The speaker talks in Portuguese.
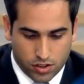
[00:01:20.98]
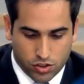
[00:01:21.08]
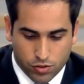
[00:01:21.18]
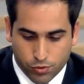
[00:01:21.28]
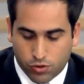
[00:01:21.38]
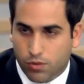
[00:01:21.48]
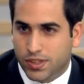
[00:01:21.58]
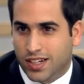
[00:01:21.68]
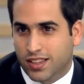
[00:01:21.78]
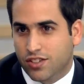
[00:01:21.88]
A gente buscou uma
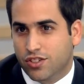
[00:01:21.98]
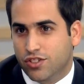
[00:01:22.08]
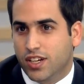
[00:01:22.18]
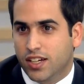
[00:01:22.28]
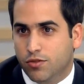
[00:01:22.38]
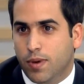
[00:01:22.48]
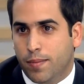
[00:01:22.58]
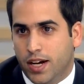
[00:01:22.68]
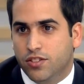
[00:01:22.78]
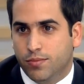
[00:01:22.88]
estratégia que gerasse uma
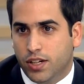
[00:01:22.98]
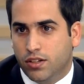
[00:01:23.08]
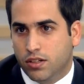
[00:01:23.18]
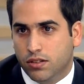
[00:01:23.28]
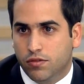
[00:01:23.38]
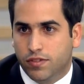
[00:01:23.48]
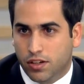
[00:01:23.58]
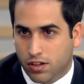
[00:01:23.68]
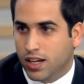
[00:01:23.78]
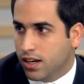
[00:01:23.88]
margem maior, um
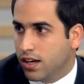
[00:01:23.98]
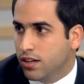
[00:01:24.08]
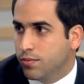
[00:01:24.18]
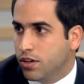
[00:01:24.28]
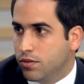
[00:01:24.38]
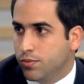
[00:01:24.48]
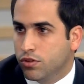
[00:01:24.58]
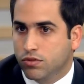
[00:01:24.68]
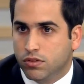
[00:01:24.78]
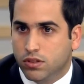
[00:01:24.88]
valor agregado maior no
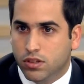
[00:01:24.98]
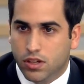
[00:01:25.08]
produto.